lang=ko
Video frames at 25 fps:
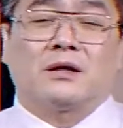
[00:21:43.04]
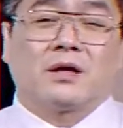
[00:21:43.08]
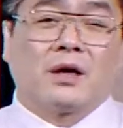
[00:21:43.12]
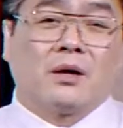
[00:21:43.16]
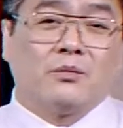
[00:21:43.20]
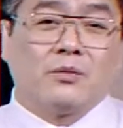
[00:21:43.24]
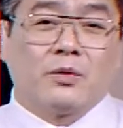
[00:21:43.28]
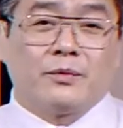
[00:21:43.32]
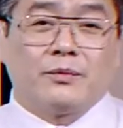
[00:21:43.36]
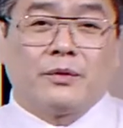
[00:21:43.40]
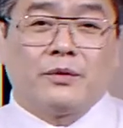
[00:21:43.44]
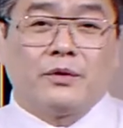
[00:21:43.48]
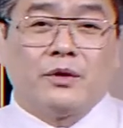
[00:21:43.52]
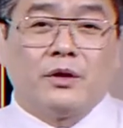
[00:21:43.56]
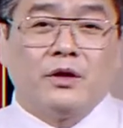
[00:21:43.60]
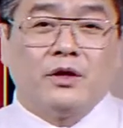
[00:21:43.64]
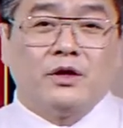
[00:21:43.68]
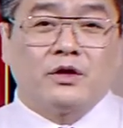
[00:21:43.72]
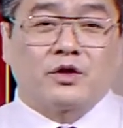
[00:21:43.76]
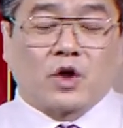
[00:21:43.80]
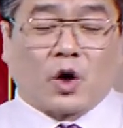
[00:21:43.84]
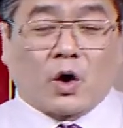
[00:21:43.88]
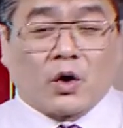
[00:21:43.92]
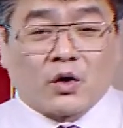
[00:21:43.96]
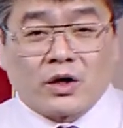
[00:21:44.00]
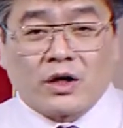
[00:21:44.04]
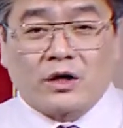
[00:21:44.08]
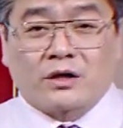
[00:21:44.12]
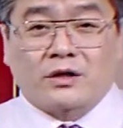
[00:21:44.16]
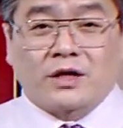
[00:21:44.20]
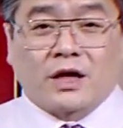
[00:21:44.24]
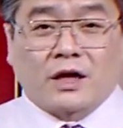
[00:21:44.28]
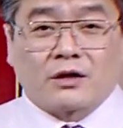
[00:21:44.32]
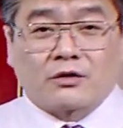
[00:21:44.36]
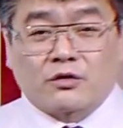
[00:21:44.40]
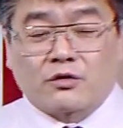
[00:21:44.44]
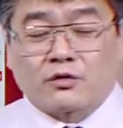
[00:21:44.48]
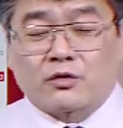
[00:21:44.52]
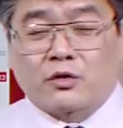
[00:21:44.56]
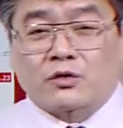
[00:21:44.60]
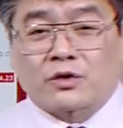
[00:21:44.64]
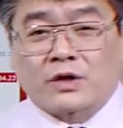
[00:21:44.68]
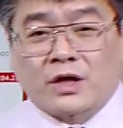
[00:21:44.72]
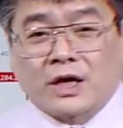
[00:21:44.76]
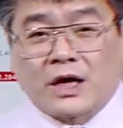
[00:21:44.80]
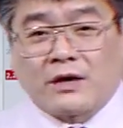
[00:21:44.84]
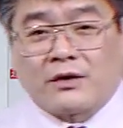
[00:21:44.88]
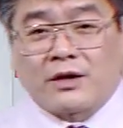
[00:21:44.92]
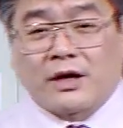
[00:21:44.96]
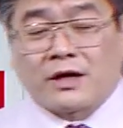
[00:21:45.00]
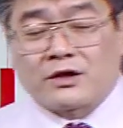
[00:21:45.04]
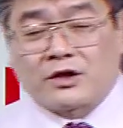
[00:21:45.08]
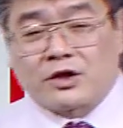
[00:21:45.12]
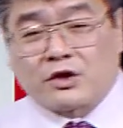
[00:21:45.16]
대한 부분, 전기차, 수소차에 대한